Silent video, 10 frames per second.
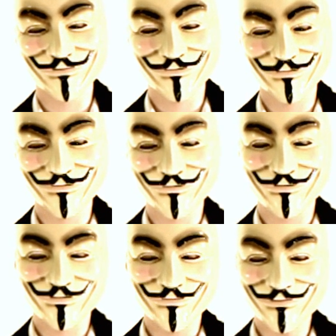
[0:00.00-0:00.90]
Die
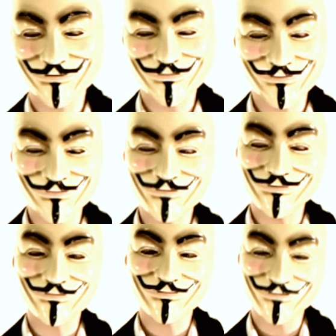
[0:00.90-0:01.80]
Vielfalt von
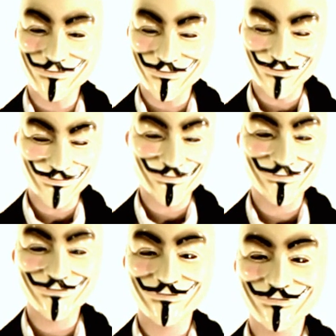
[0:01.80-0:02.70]
Anonymous ist so
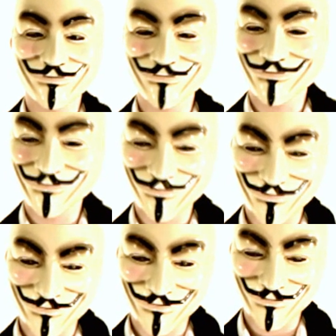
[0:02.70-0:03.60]
vielfältig wie der
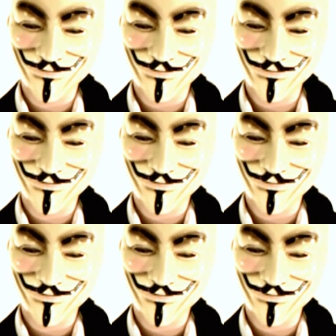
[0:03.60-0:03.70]
Mensch.